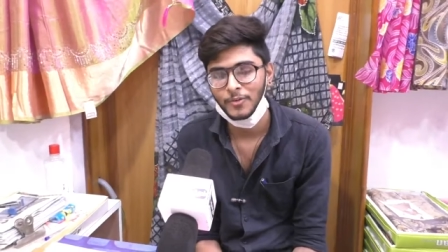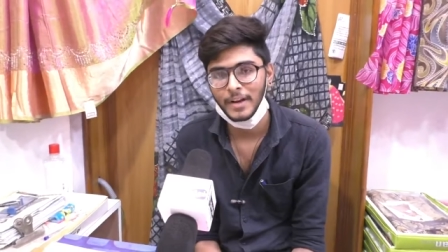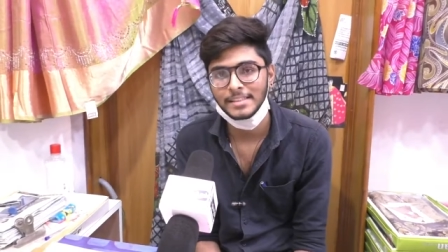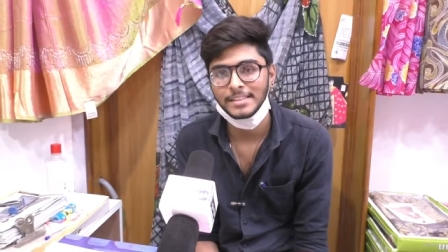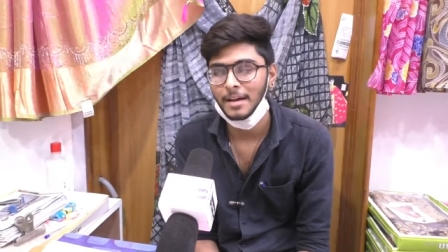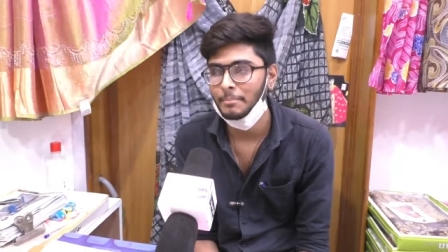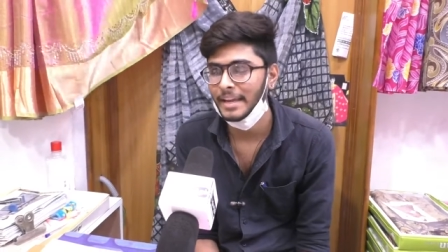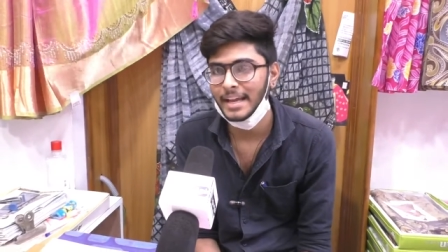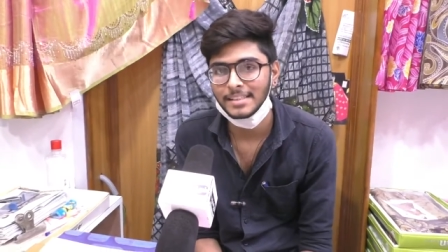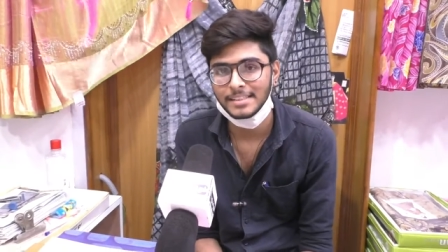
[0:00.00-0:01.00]
ஃப்ரெண்ட்ஸ்
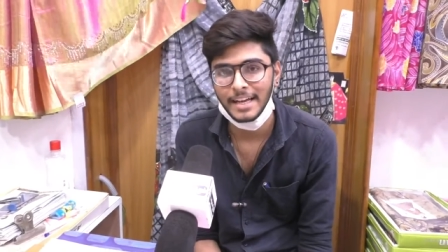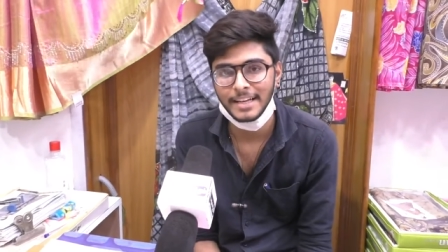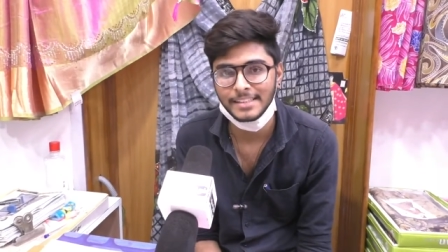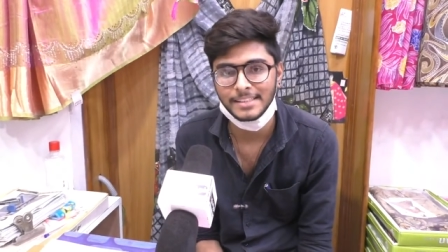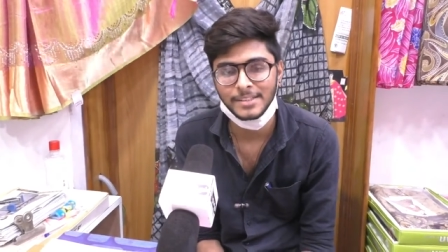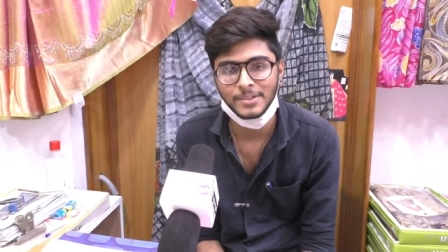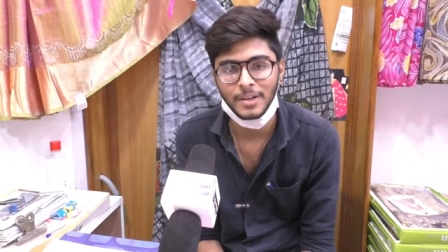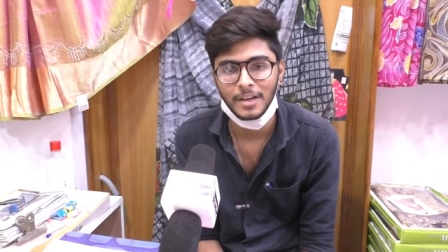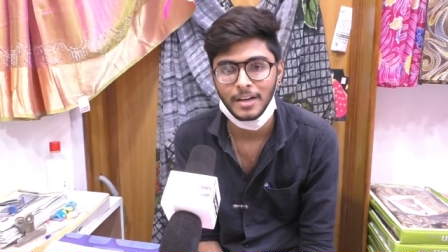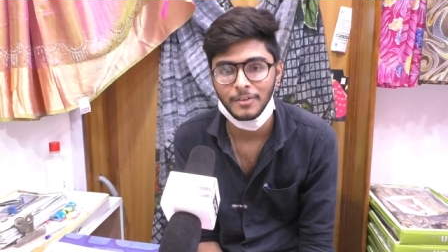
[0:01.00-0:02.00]
அம்பிகா சாரீஸ்
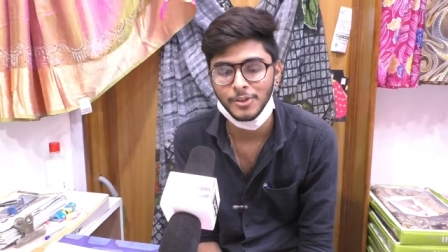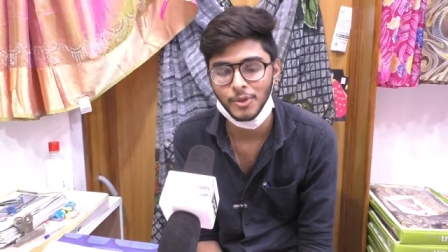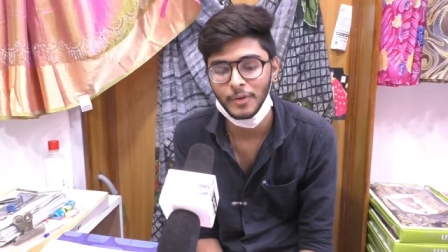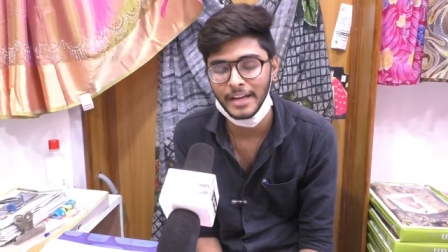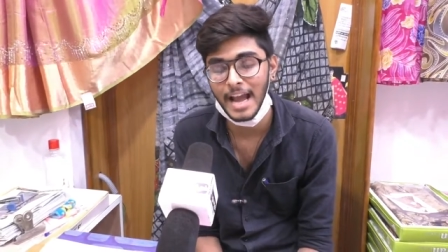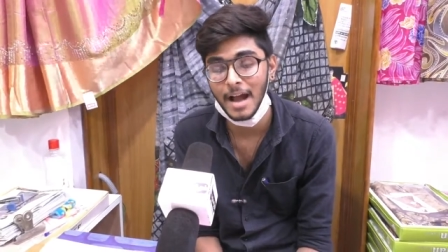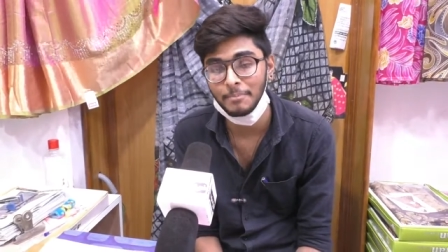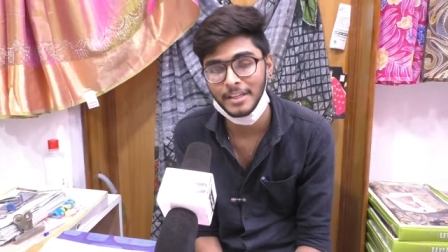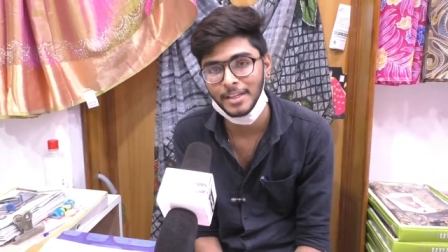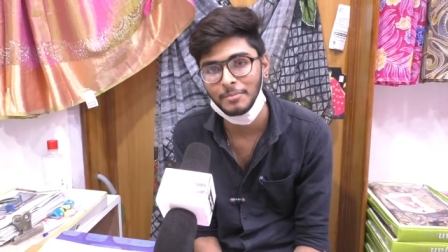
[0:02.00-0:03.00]
விஷ் யூ வெரி
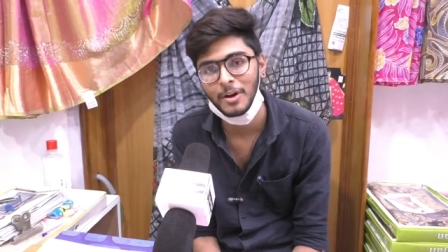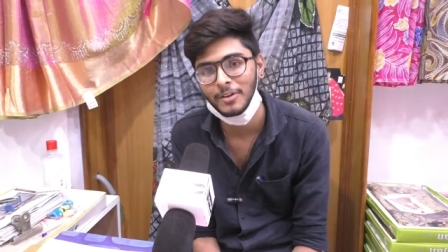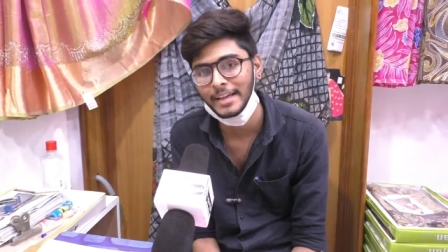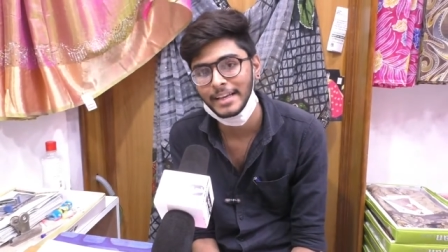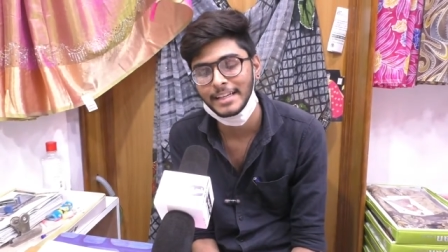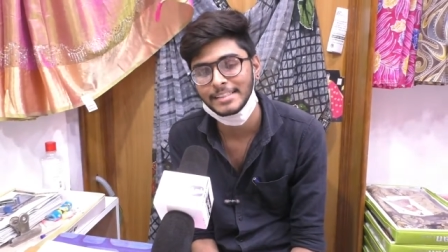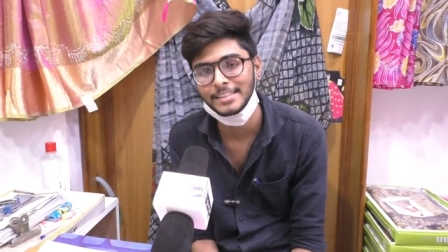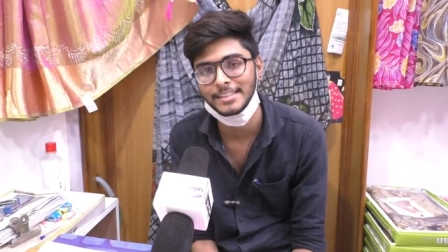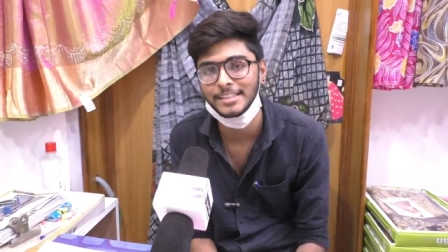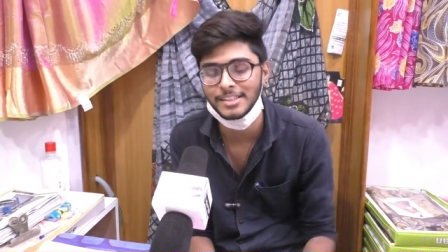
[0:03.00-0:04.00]
ஹாப்பி தீபாவளி லெட்ஸ்
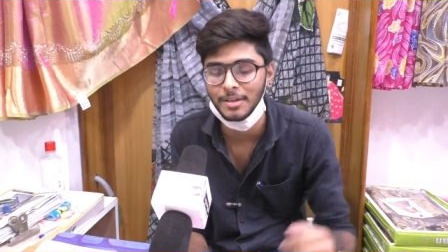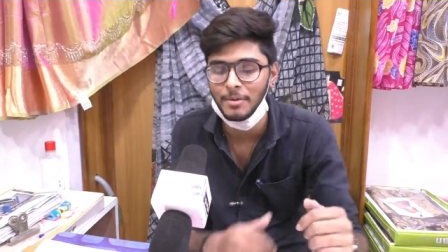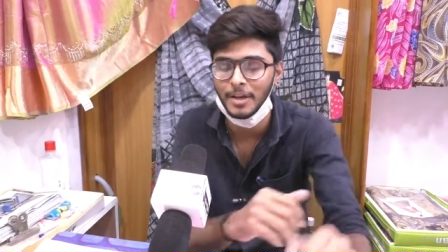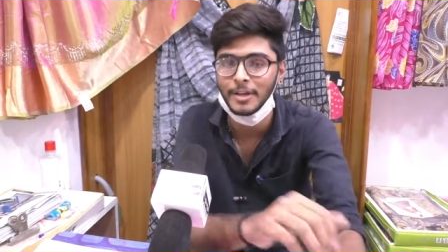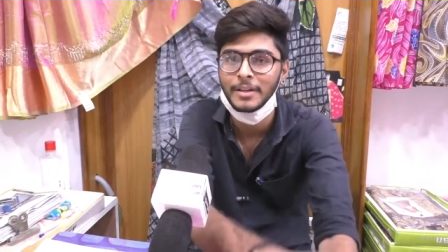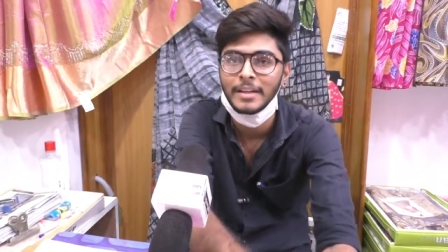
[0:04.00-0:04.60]
திஸ் தீபாவளி